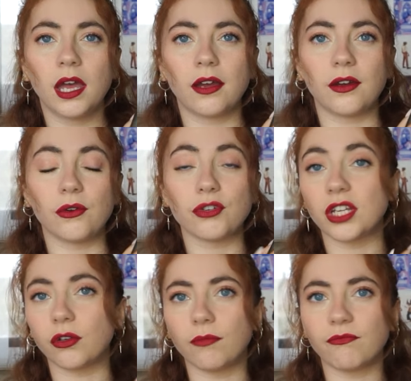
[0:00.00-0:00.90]
Euh,
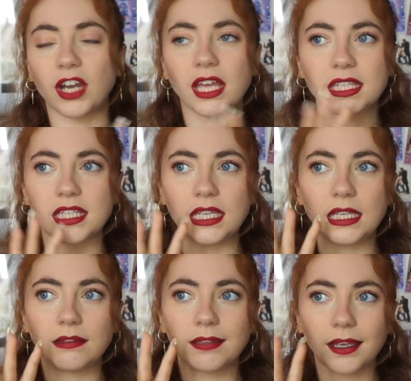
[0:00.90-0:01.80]
j'adore. Voilà,
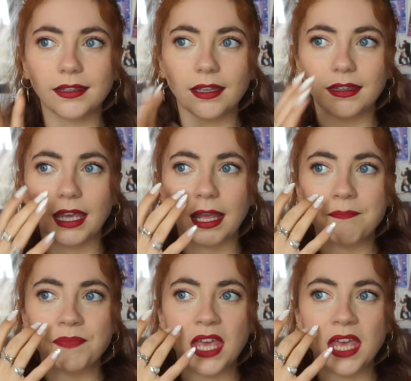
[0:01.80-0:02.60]
c'est très très très